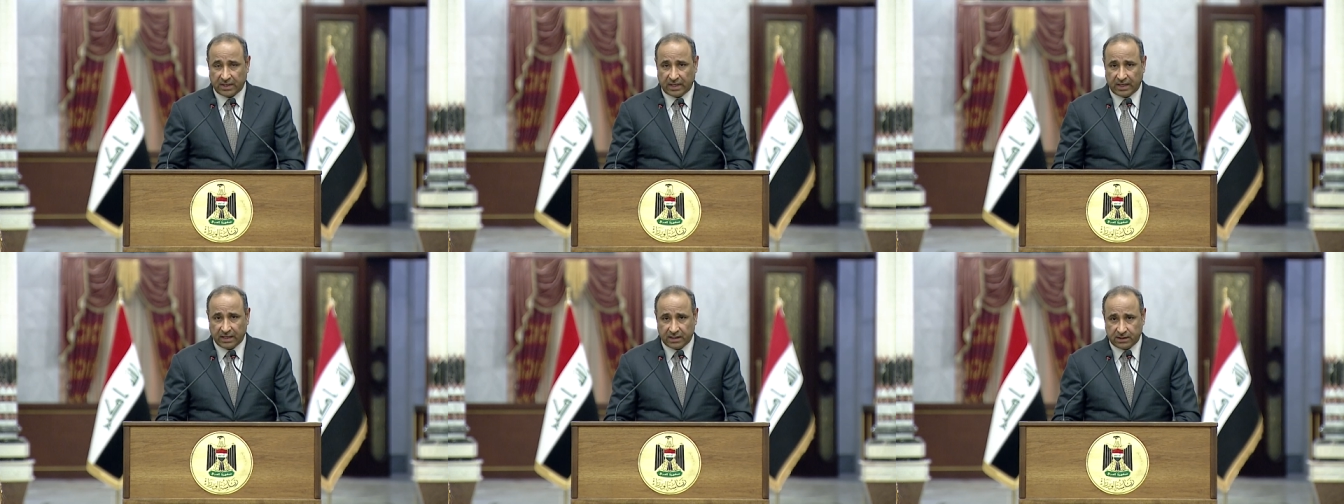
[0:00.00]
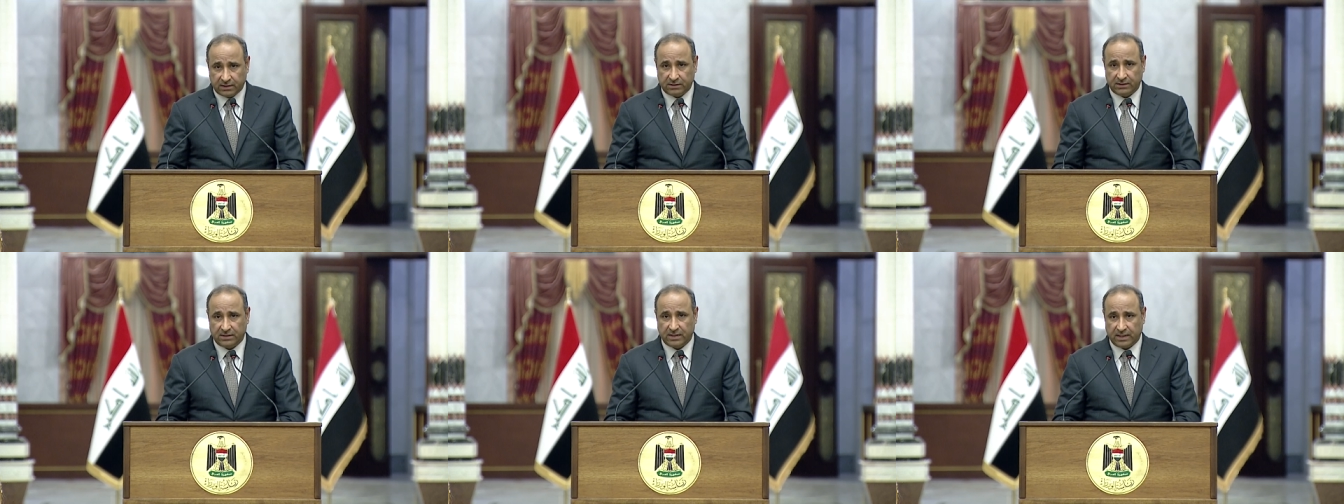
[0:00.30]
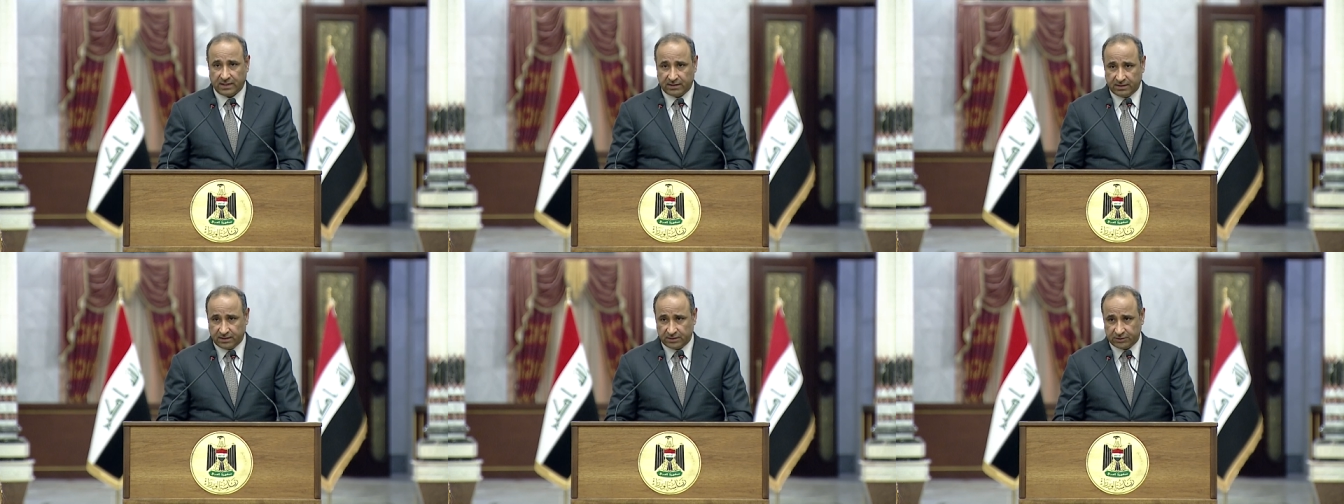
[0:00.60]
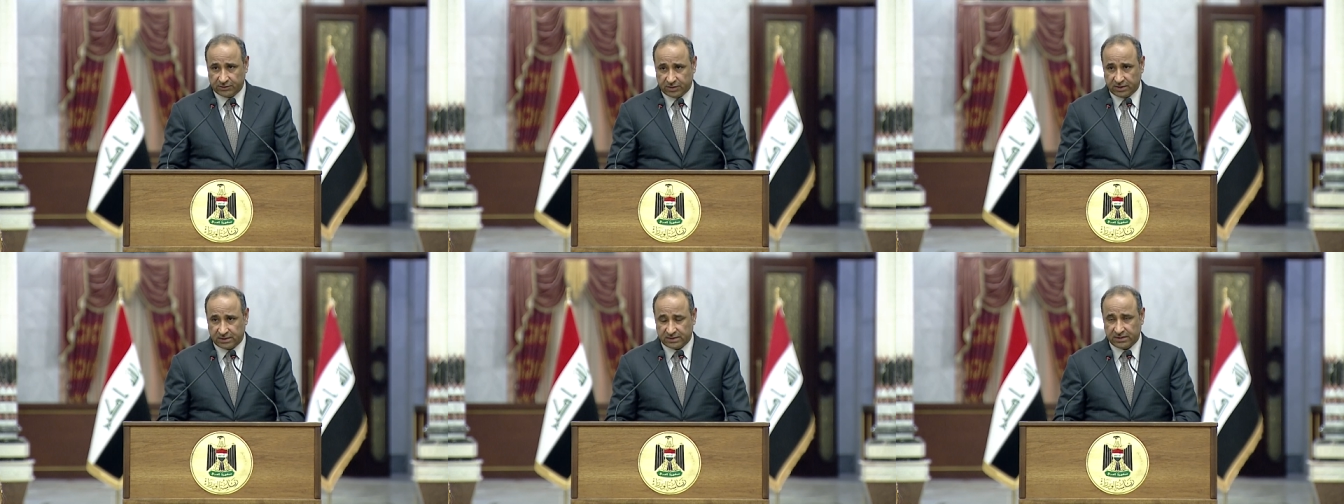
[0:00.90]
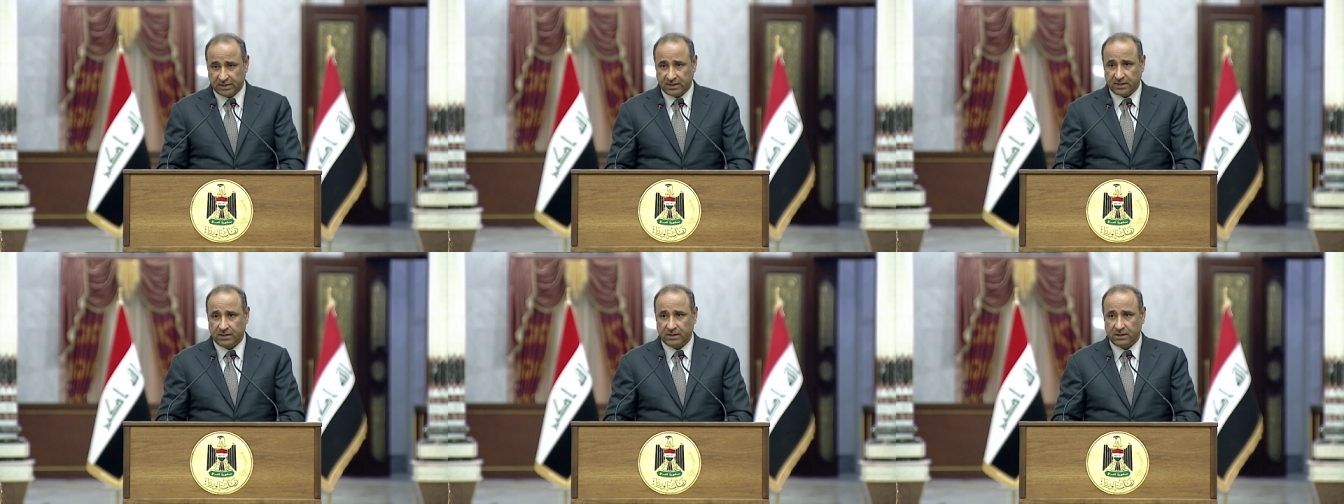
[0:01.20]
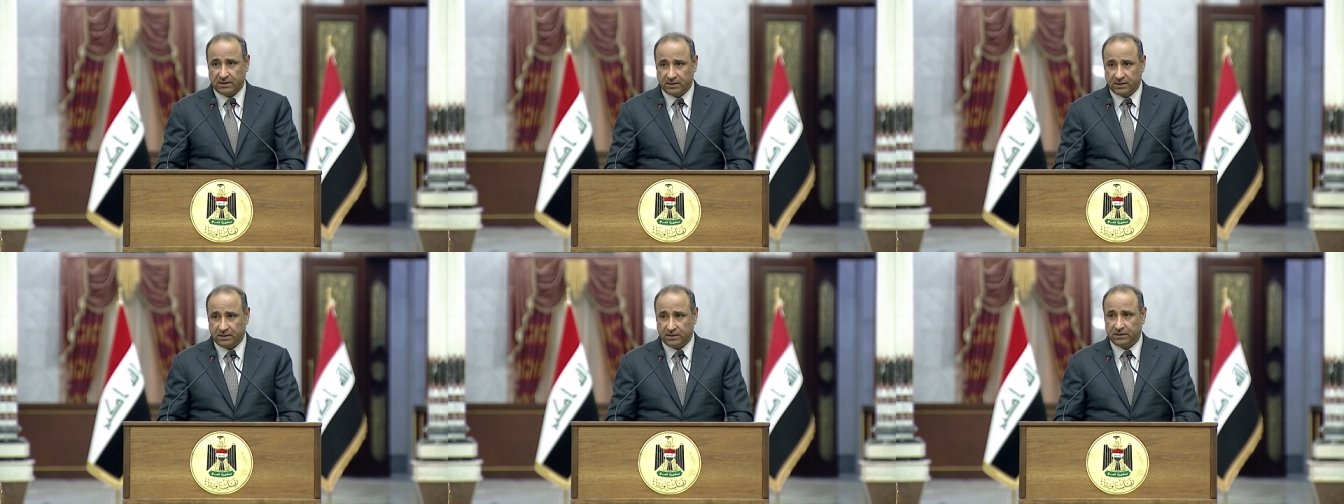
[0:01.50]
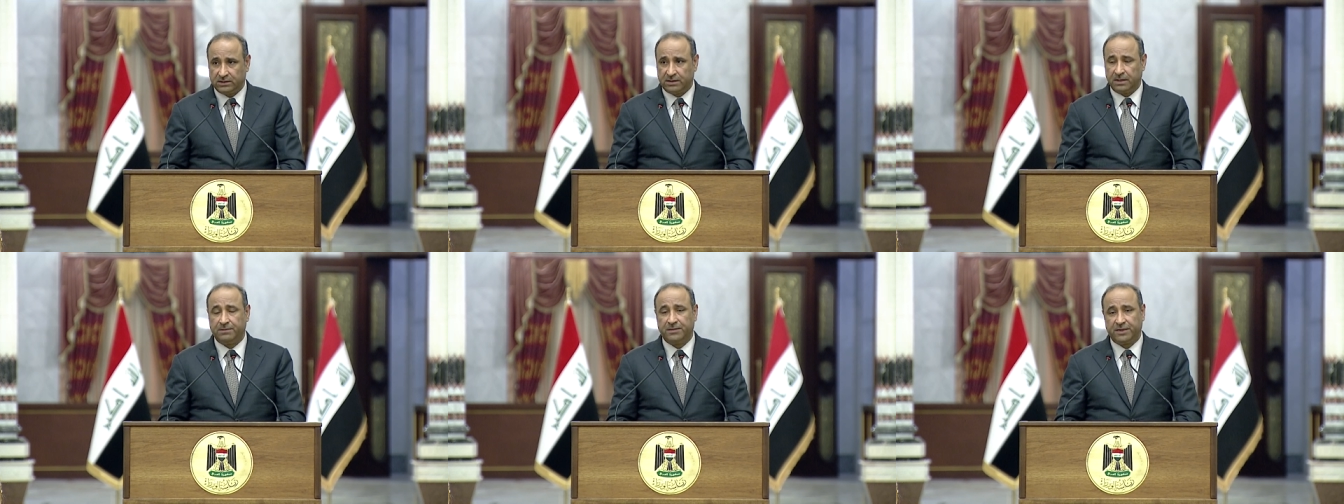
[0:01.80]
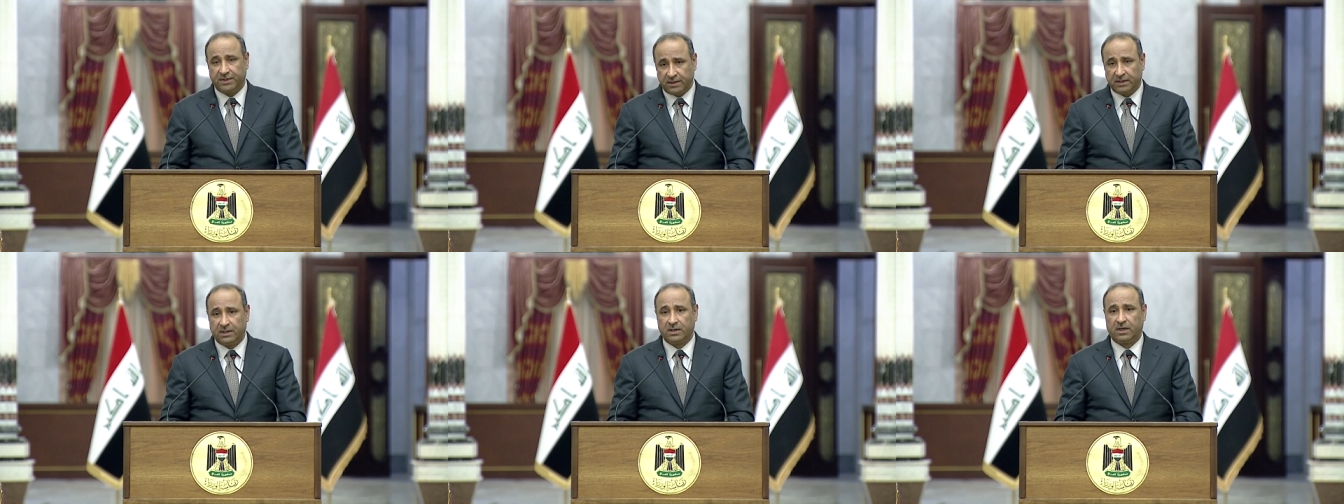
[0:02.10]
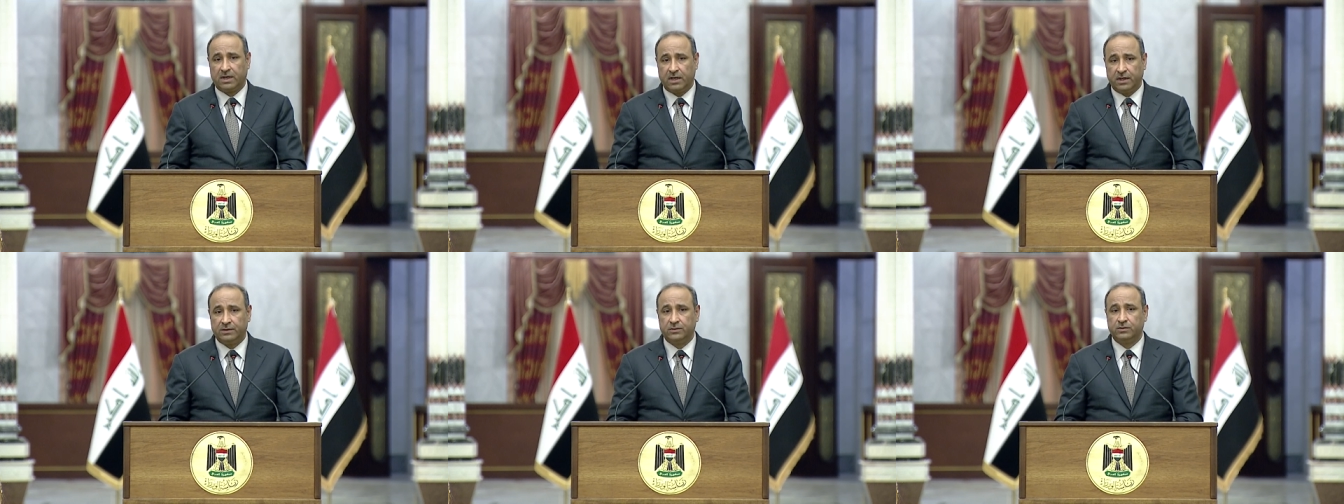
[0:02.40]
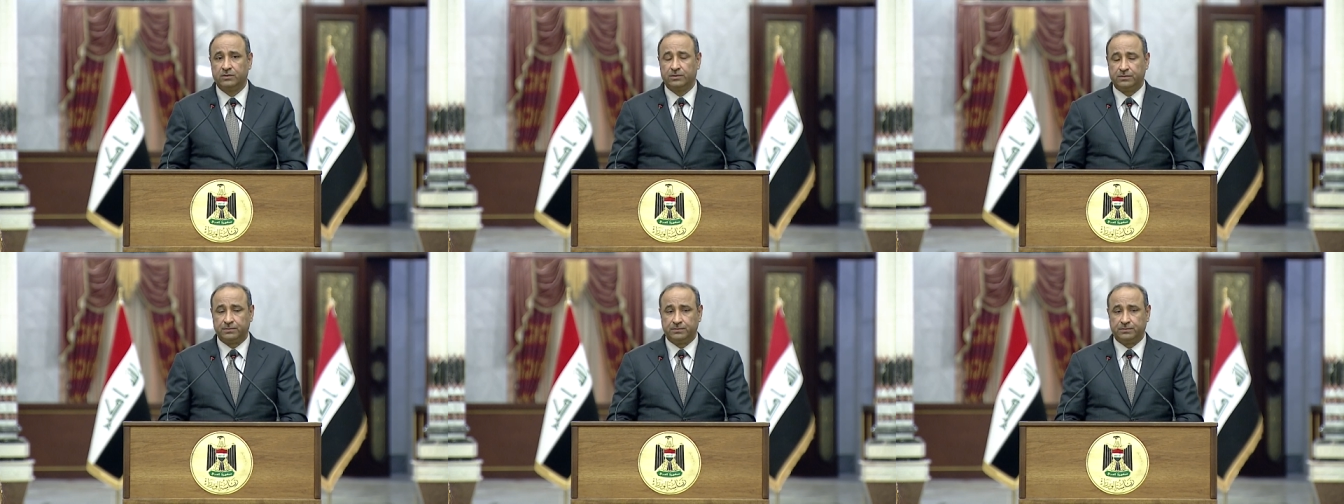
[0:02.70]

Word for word: عقد هذه الجلسة لتمرير القانون